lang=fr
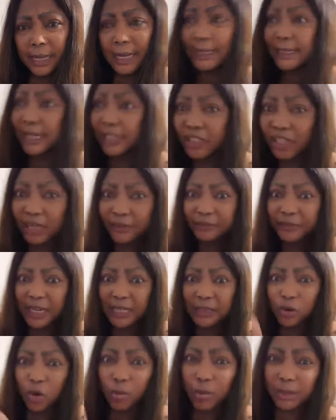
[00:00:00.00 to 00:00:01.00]
Et les gens
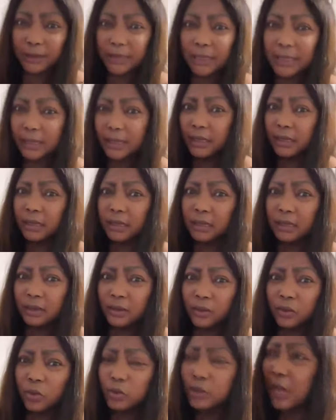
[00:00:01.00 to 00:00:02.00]
viennent commenter,
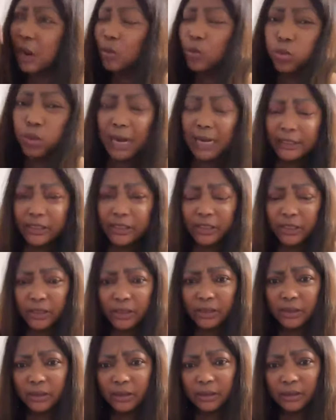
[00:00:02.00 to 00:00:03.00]
on
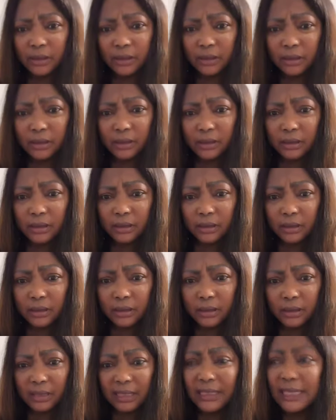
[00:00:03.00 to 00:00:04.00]
t'encourage.
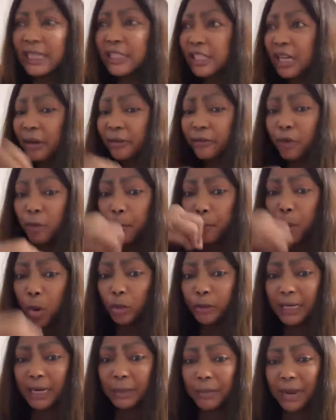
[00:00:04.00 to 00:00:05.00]
Ces gens vont
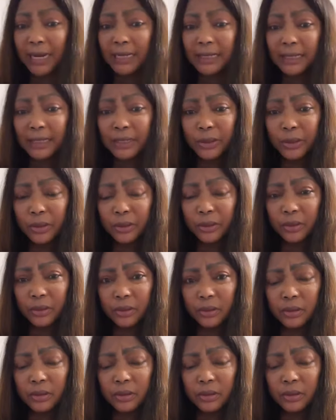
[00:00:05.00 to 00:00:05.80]
porter des malédictions.